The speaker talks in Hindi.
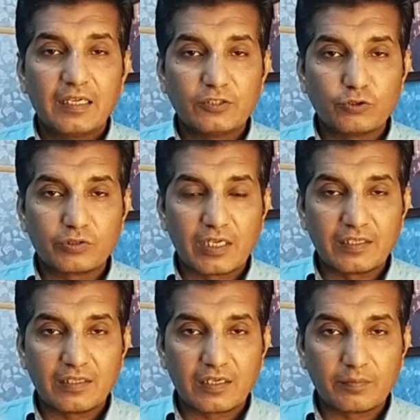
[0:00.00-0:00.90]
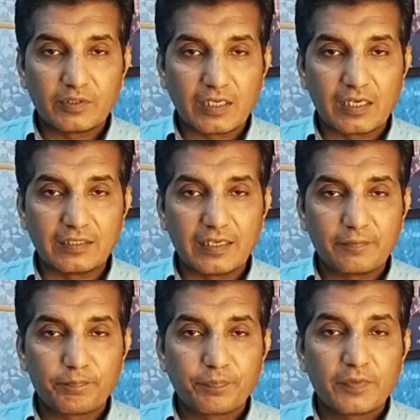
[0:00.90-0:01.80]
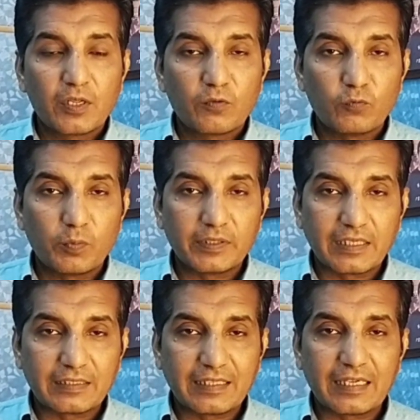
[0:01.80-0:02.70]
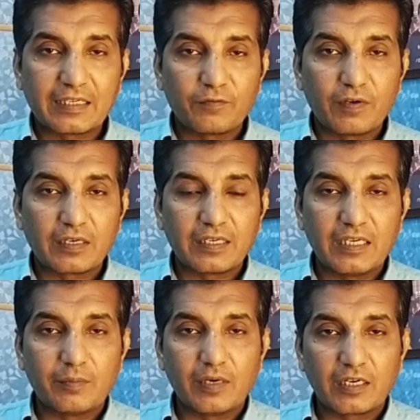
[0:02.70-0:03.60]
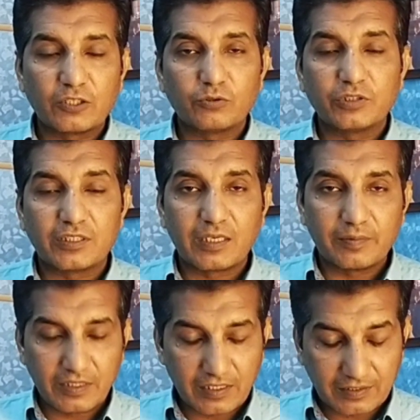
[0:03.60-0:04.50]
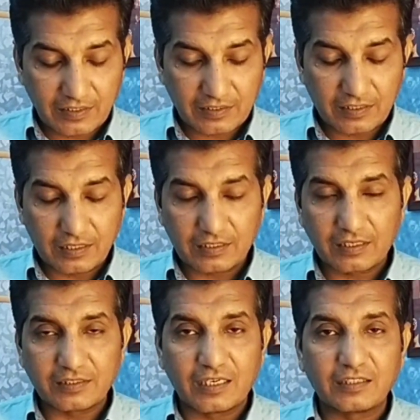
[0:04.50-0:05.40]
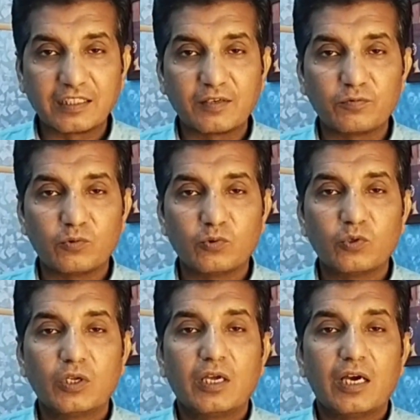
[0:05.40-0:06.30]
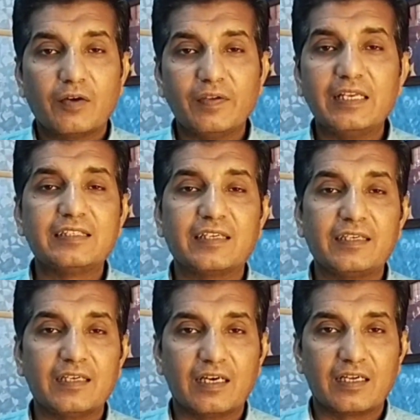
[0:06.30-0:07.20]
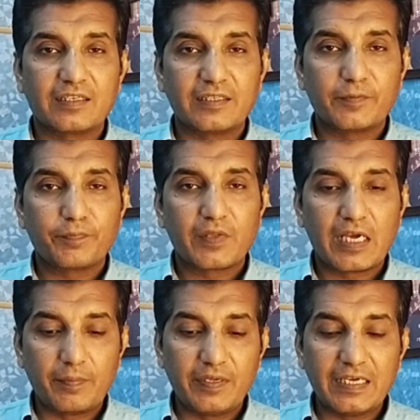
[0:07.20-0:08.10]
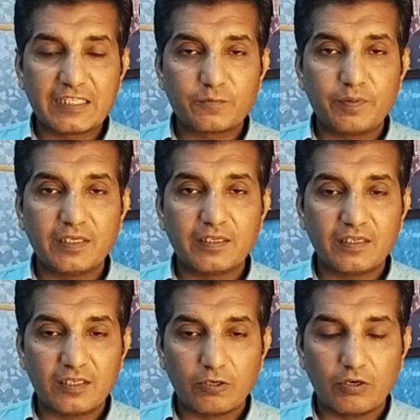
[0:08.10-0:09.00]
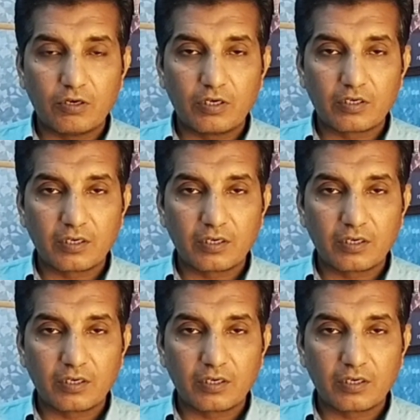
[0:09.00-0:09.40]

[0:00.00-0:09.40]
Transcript: जो थानेदार अमदाद है वो बताता है कि वाकई हमारा जो जितना भी थाने का अखराज है वो हवेली से ही आ रहे हैं अब एएसपी की और